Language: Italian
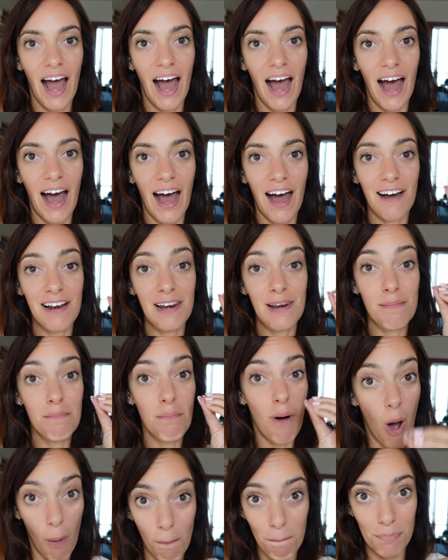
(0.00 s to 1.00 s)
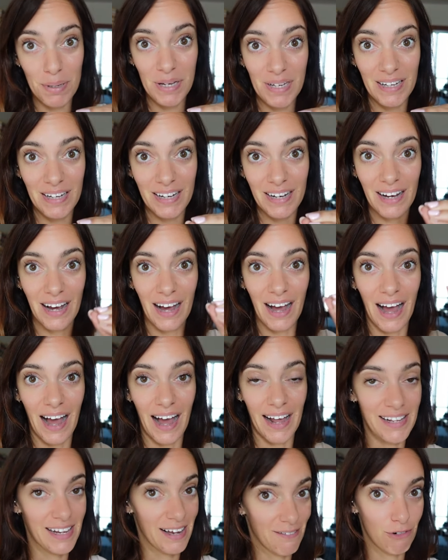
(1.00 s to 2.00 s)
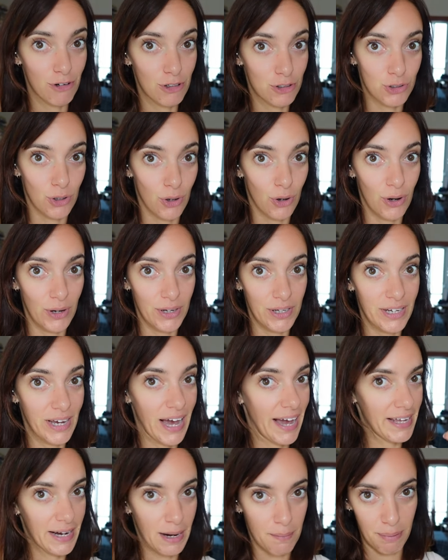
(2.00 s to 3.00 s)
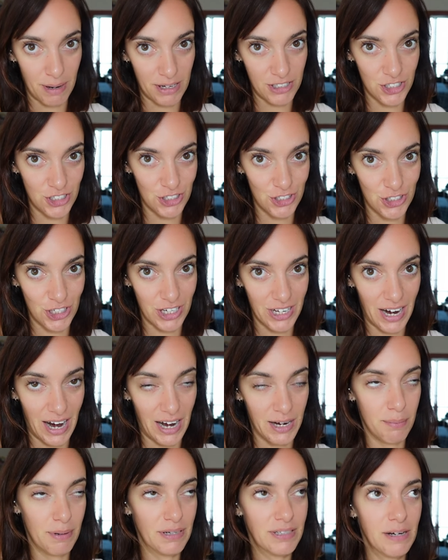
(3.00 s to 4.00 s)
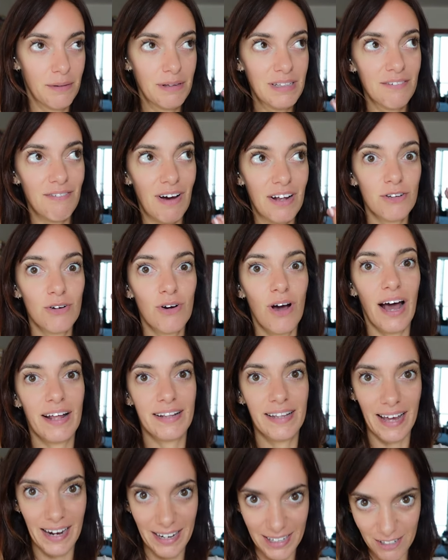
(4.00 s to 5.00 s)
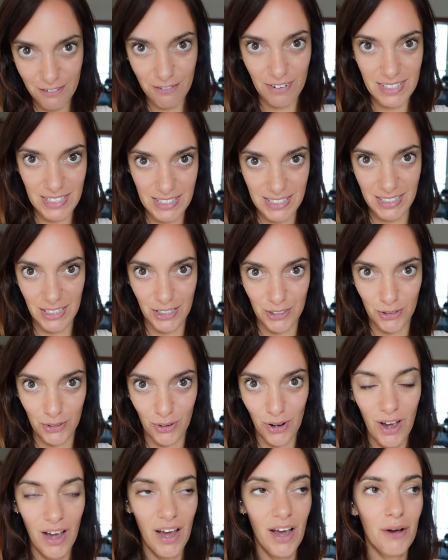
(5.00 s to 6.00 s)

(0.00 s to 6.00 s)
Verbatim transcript: al mobbing agli avvoltoi, ai rapaci in generale, praticamente vanno a dargli fastidio.